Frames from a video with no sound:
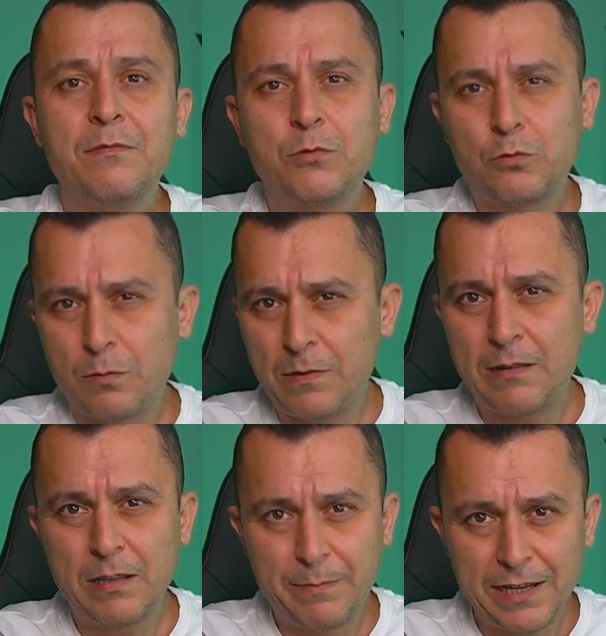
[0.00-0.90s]

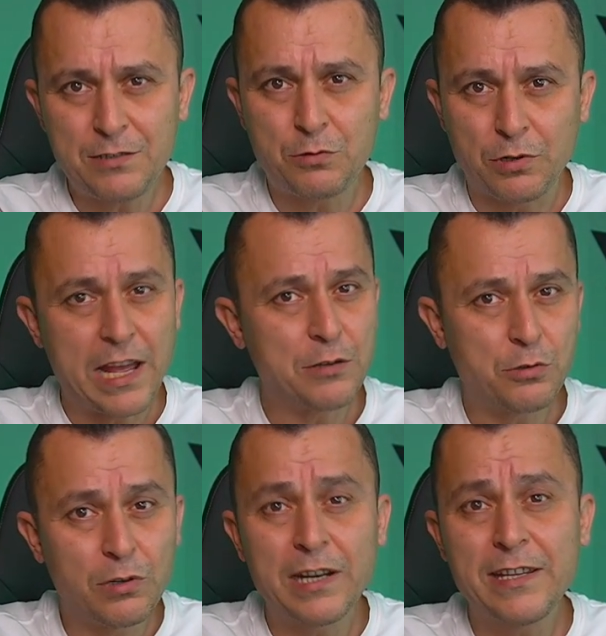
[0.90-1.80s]
toplamda 5 soru yani
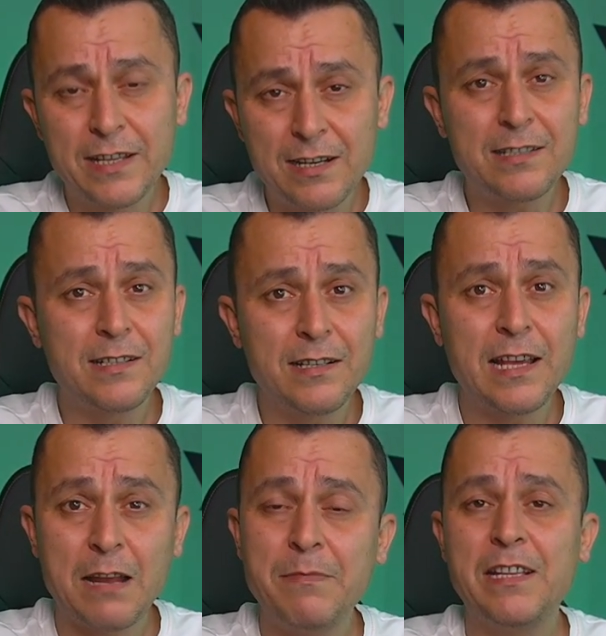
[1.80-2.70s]
soruların yarısının
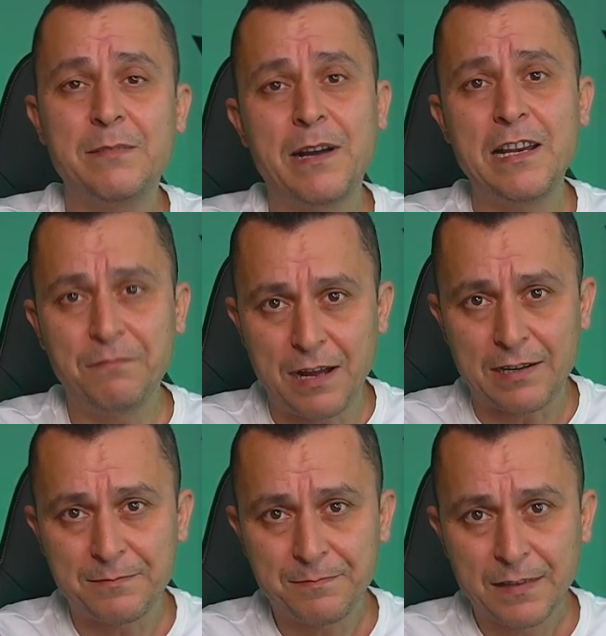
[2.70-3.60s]
gelme ihtimali var.